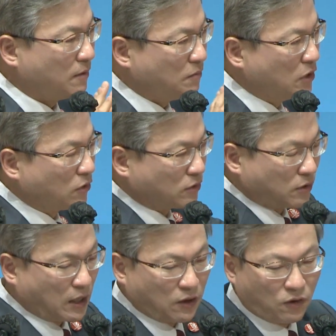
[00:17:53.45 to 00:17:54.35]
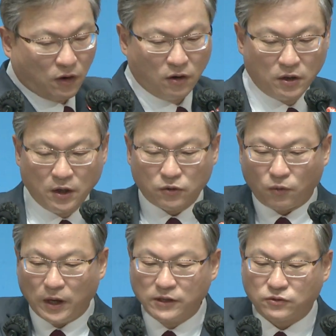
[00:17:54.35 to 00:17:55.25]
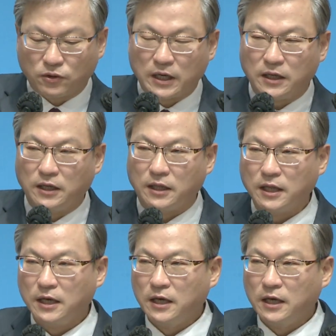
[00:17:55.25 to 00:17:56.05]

밀고 들어가고 또 왼손에는